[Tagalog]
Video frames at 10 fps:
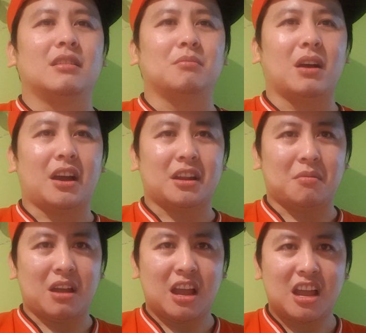Baka
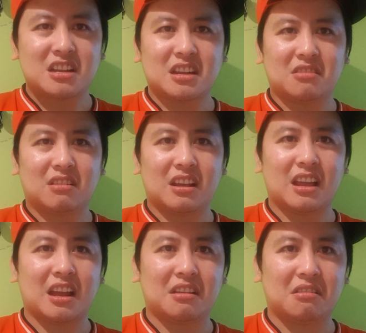naman, ano
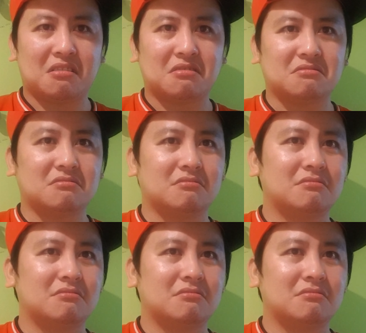kaya yon